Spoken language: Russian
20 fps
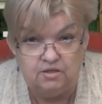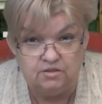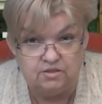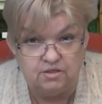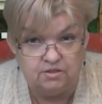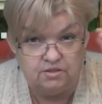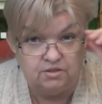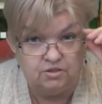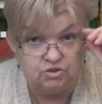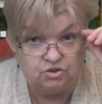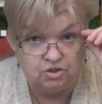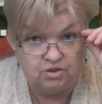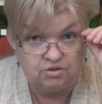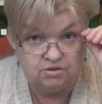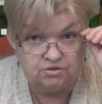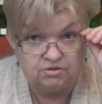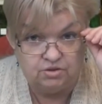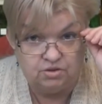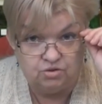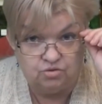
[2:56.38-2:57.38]
И такие
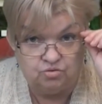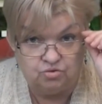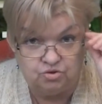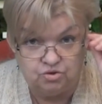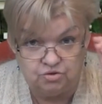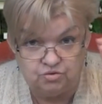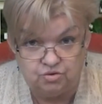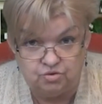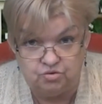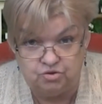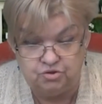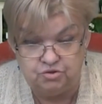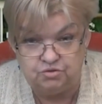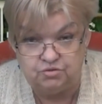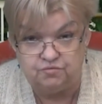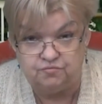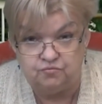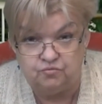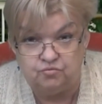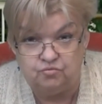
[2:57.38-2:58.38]
шалости тоже
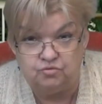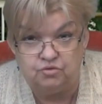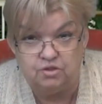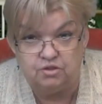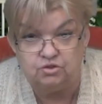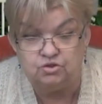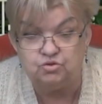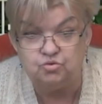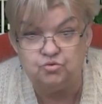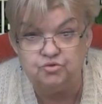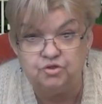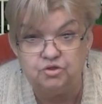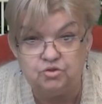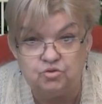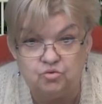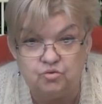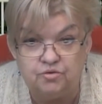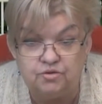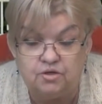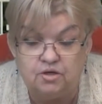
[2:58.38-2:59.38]
существуют. Так что
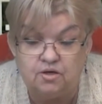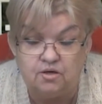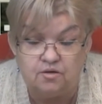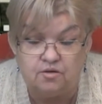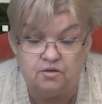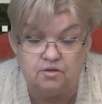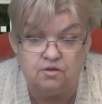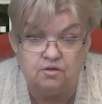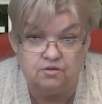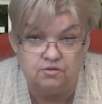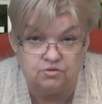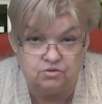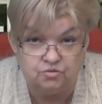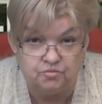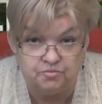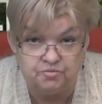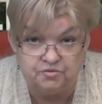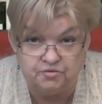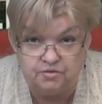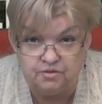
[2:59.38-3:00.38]
не только, э,
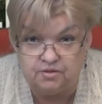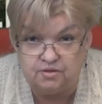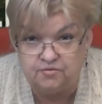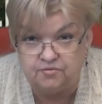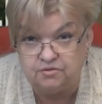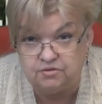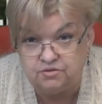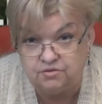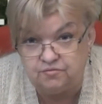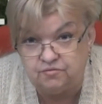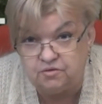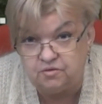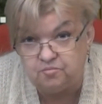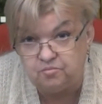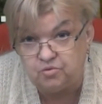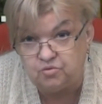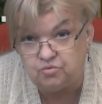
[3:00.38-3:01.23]
собственно говоря, цветы